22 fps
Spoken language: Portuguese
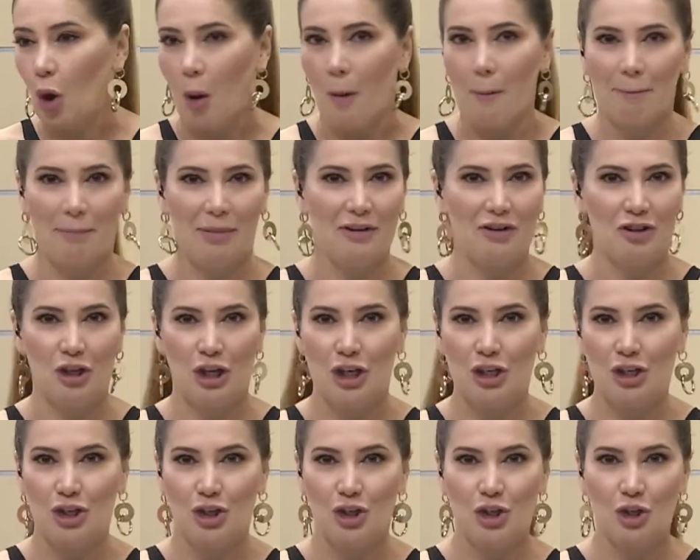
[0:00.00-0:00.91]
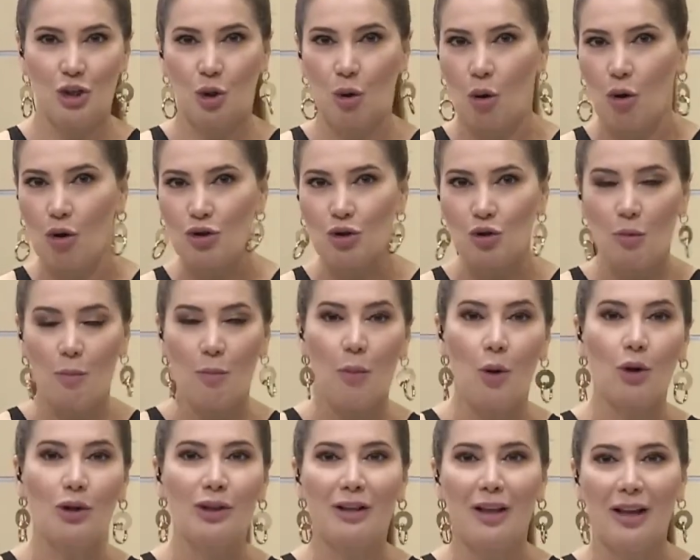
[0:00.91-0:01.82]
top, gente. Trouxe o
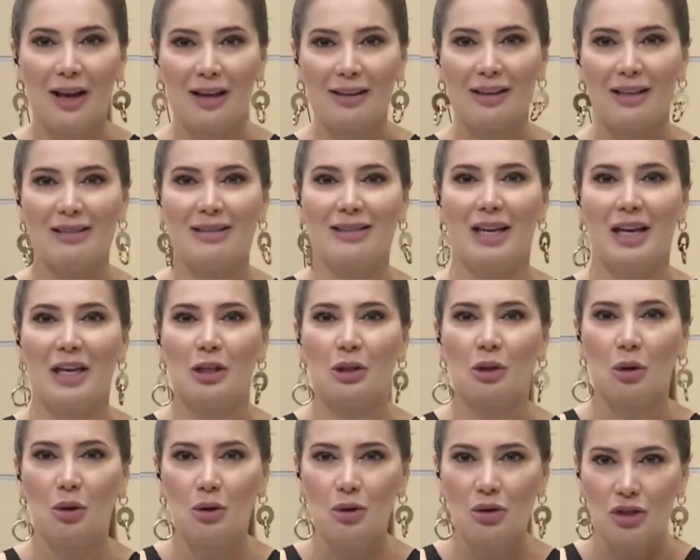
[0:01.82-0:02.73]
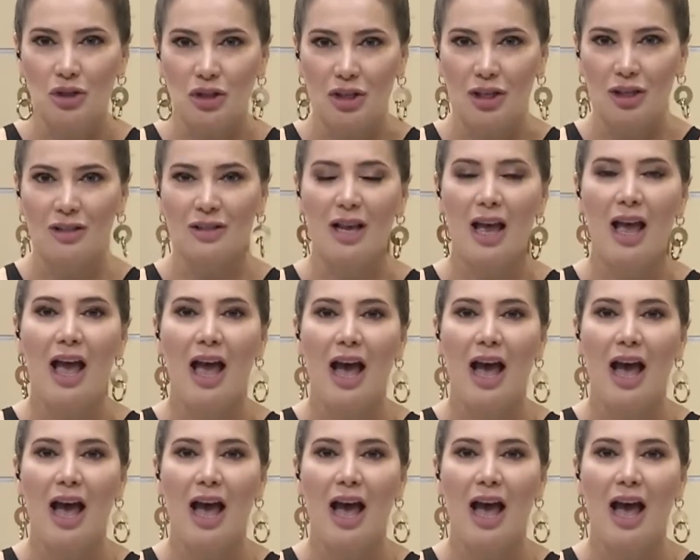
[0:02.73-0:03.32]
poder das tecnologias